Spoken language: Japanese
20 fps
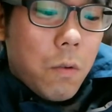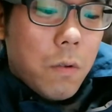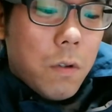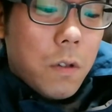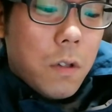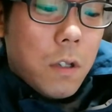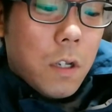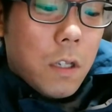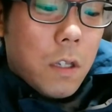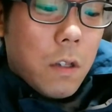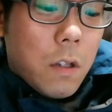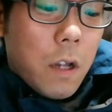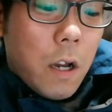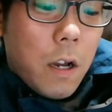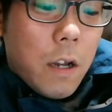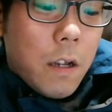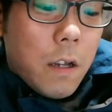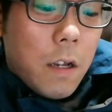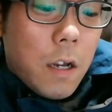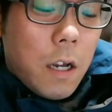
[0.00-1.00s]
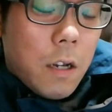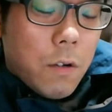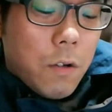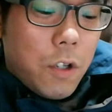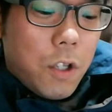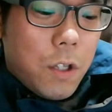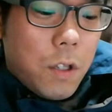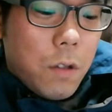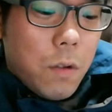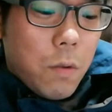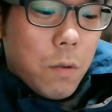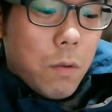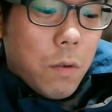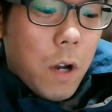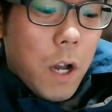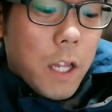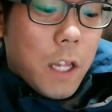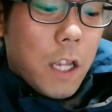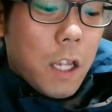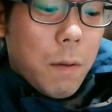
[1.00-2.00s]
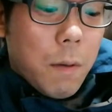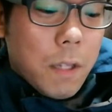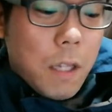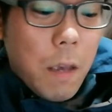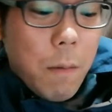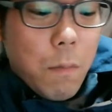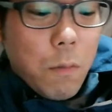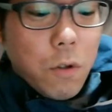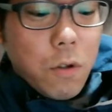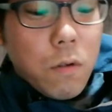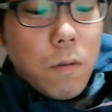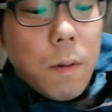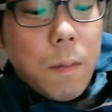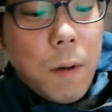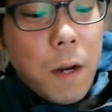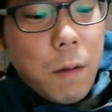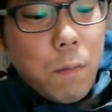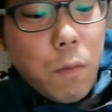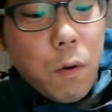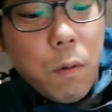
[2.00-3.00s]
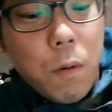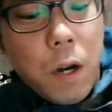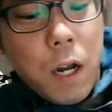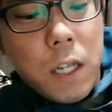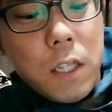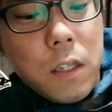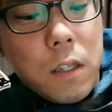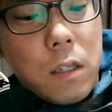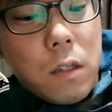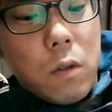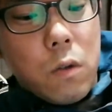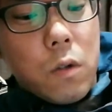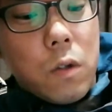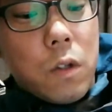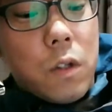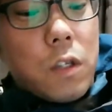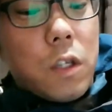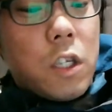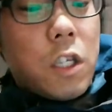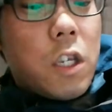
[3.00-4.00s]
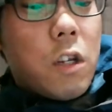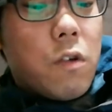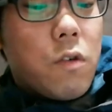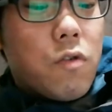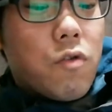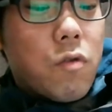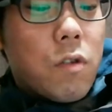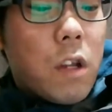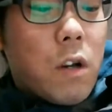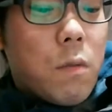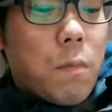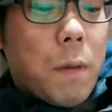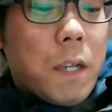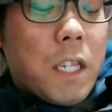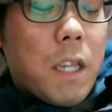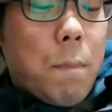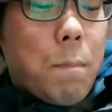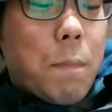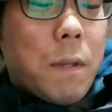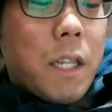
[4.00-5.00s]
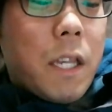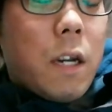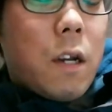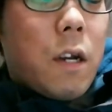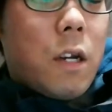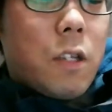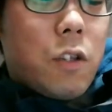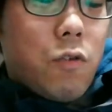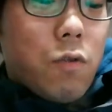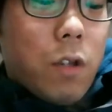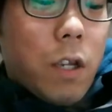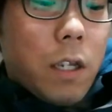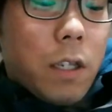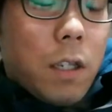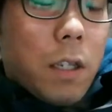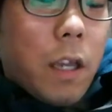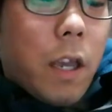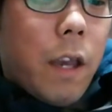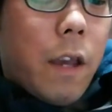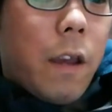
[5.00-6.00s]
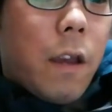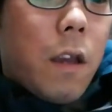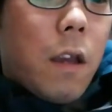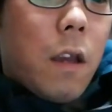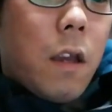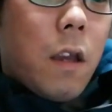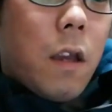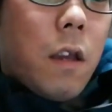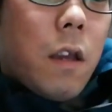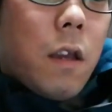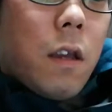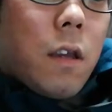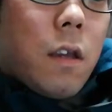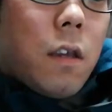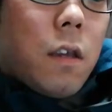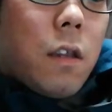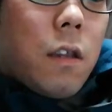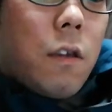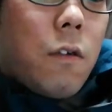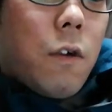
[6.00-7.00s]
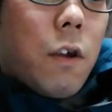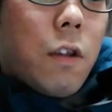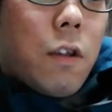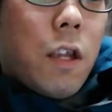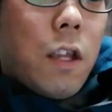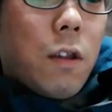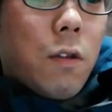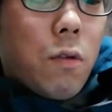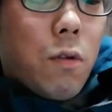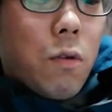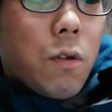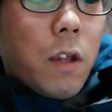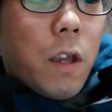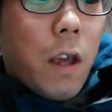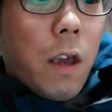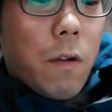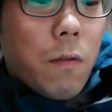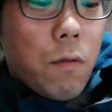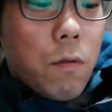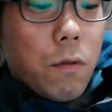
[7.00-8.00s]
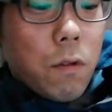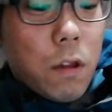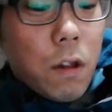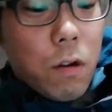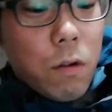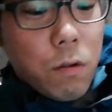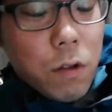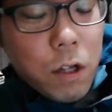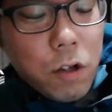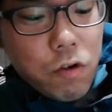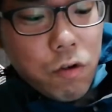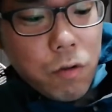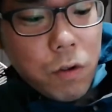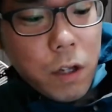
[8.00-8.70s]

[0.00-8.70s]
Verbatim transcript: なんてうんだあの湿度とか与えてませんもうそのままもう乾燥してる状態のパサッパサな状態ですねいわゆる店頭で売ってるような状態